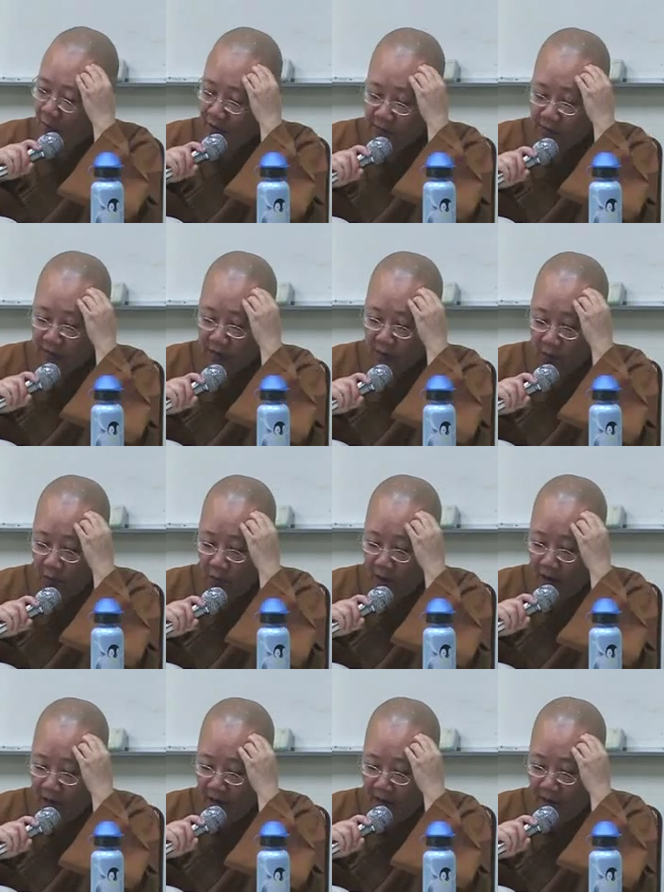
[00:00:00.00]
因为
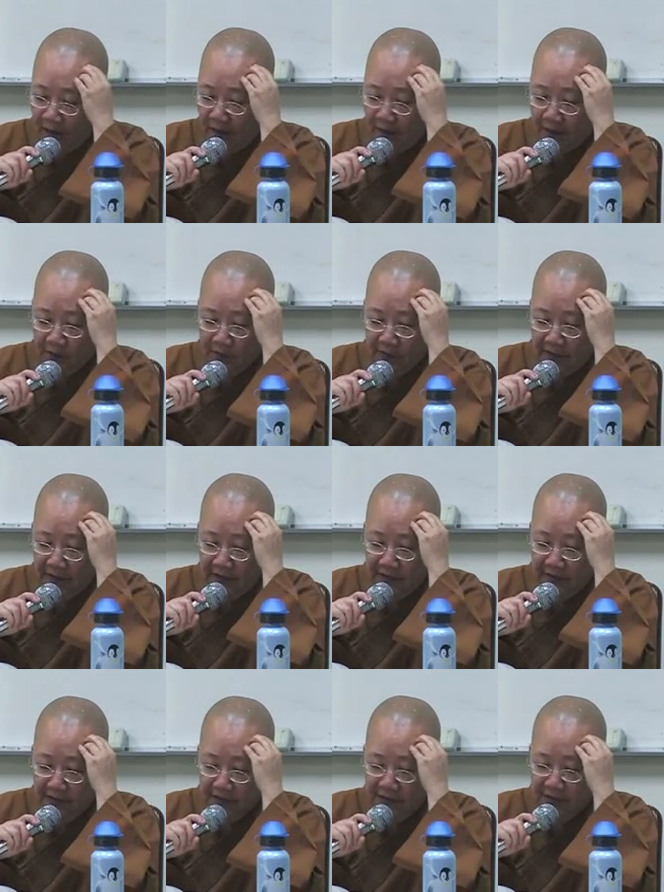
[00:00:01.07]
花而有泪
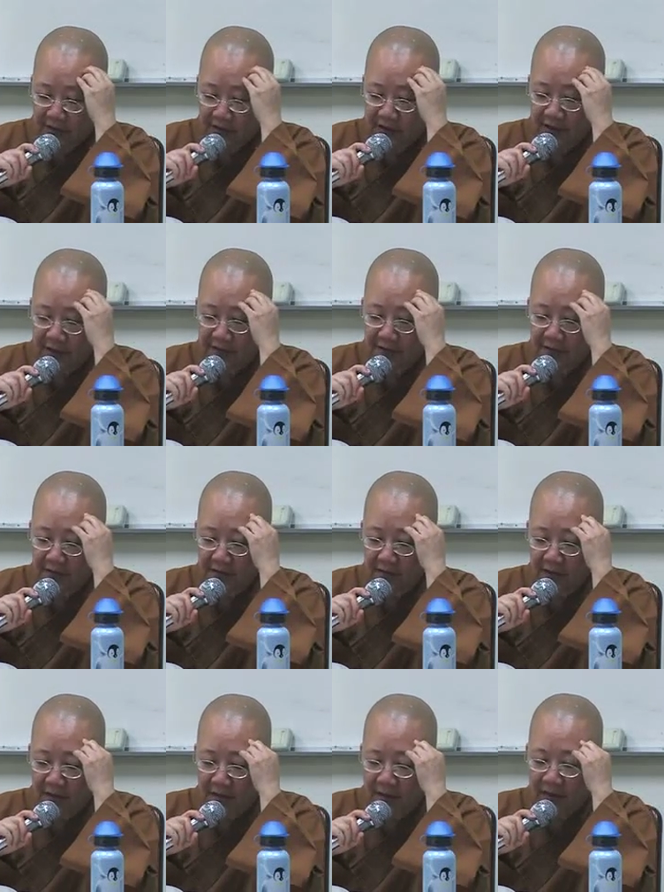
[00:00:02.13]
眼是一层，
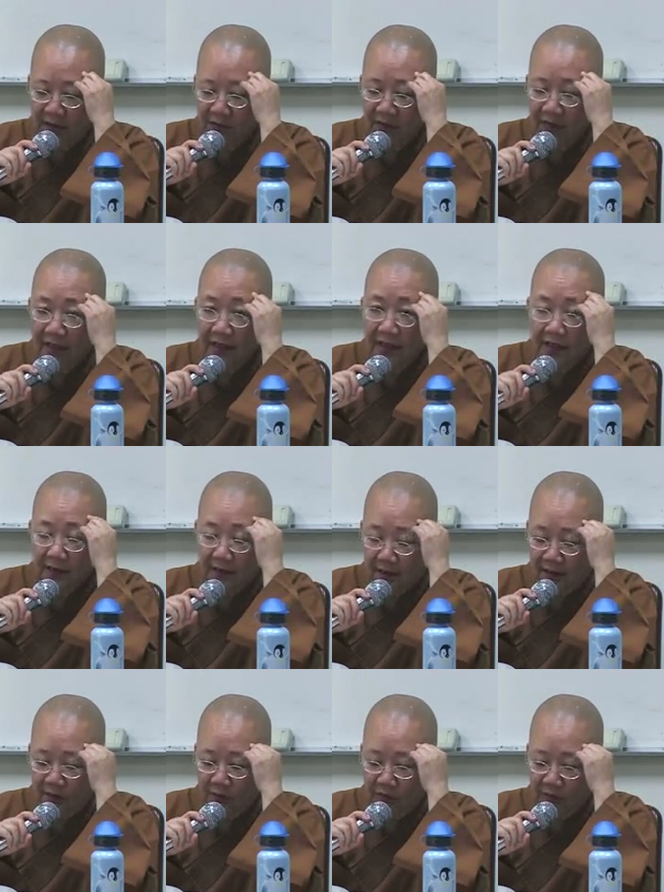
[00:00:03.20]
因为泪
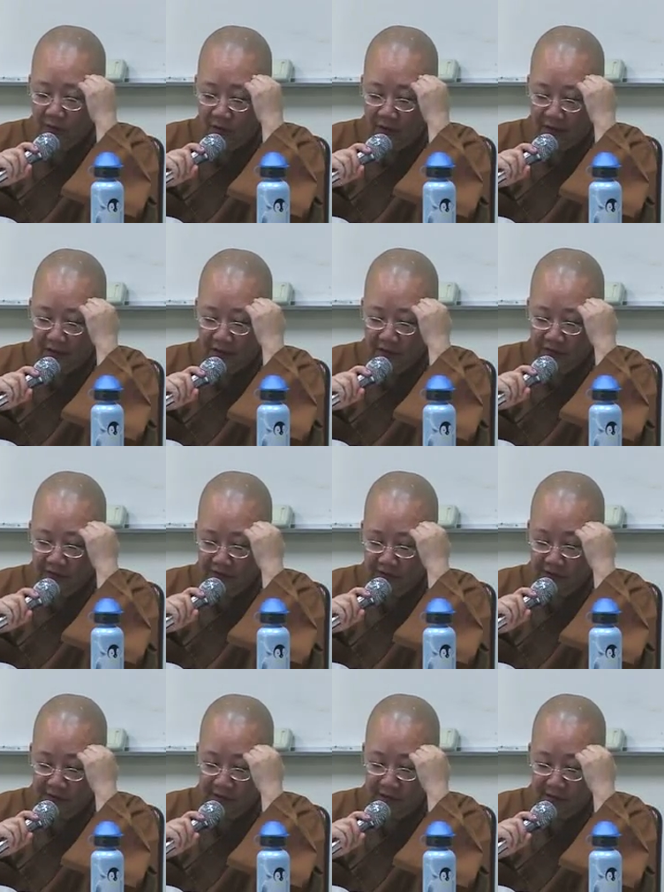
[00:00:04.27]
而问花又是
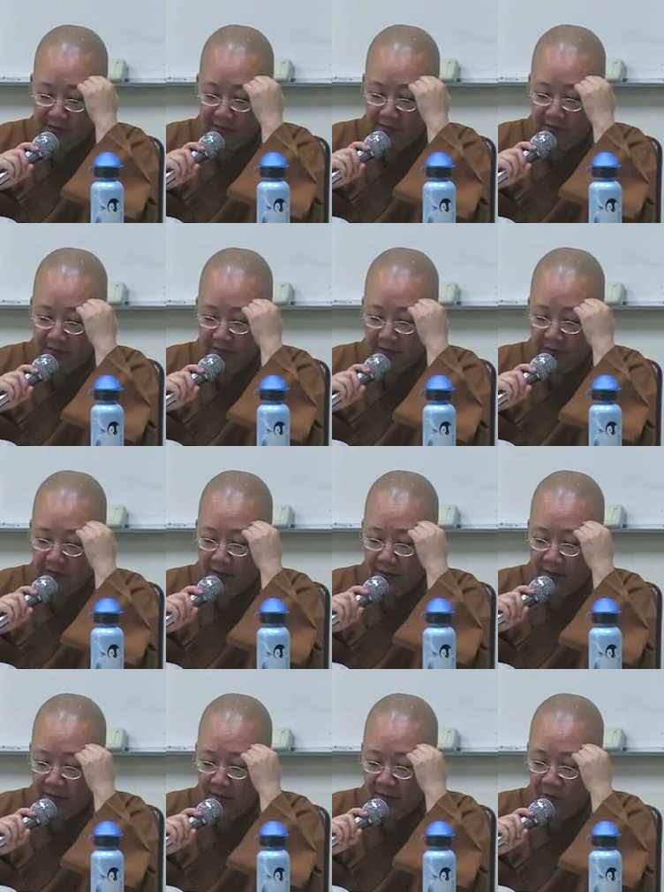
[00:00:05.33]
一层啊，
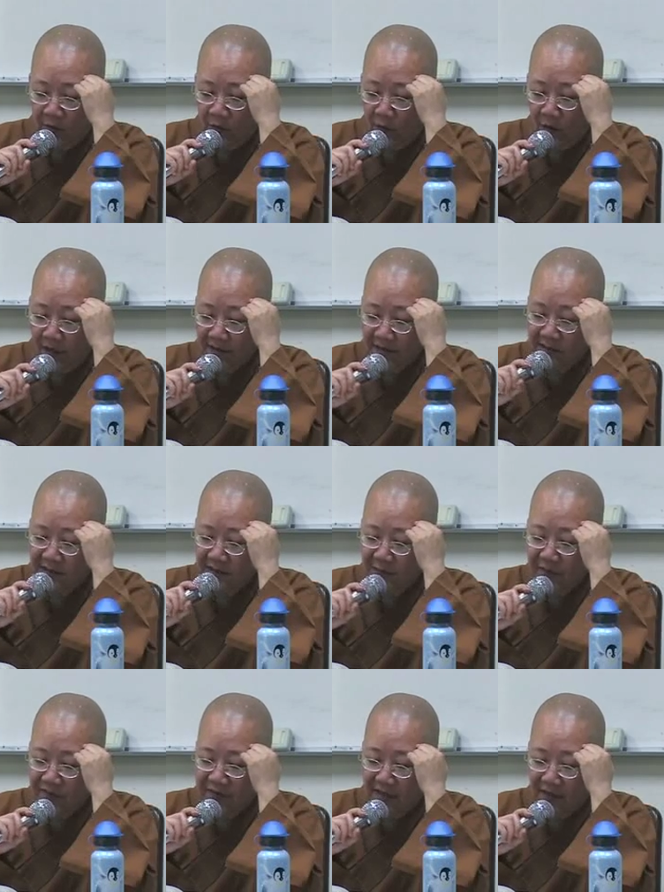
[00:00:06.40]
花竟然
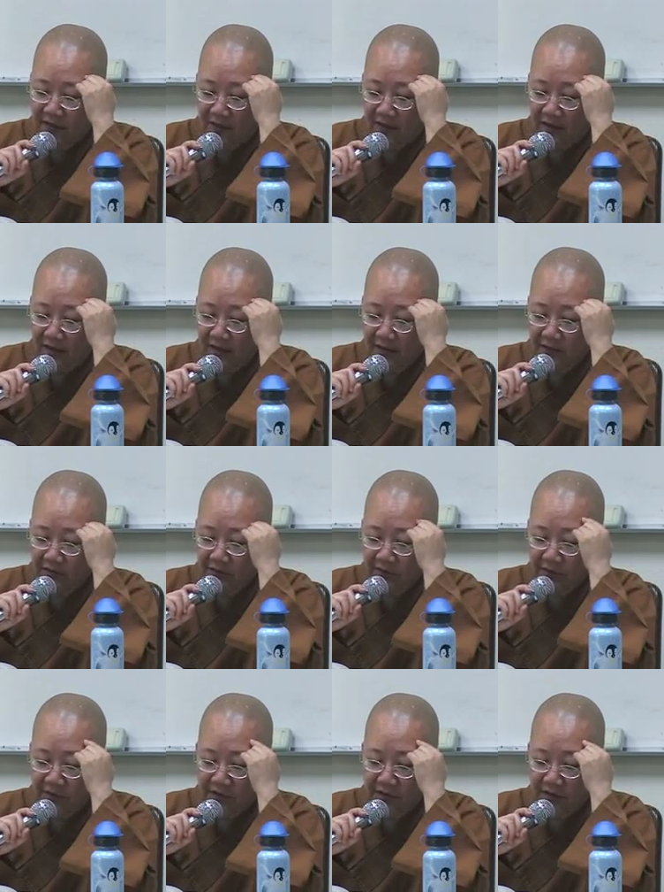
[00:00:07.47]
不讲话又
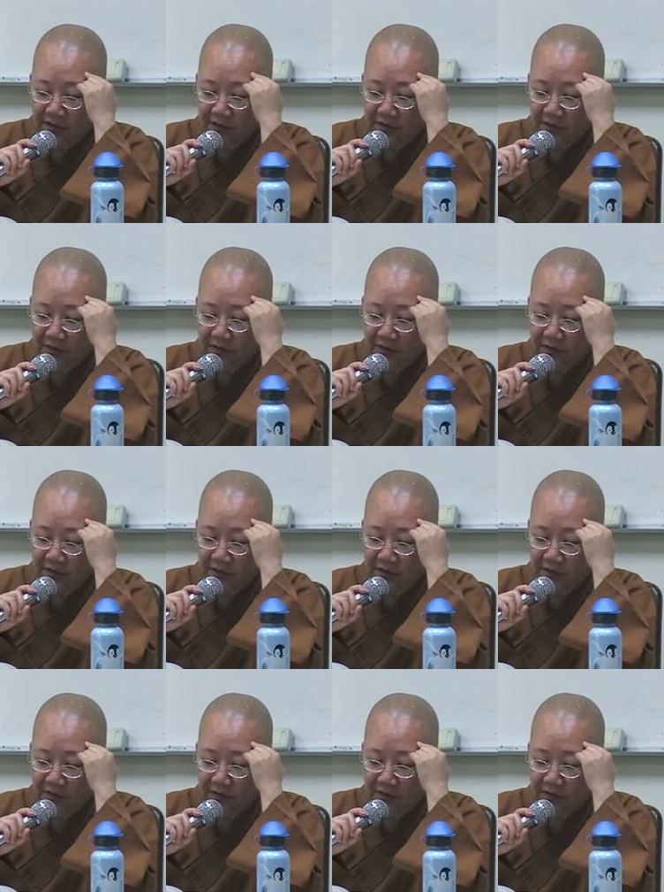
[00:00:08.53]
是一层。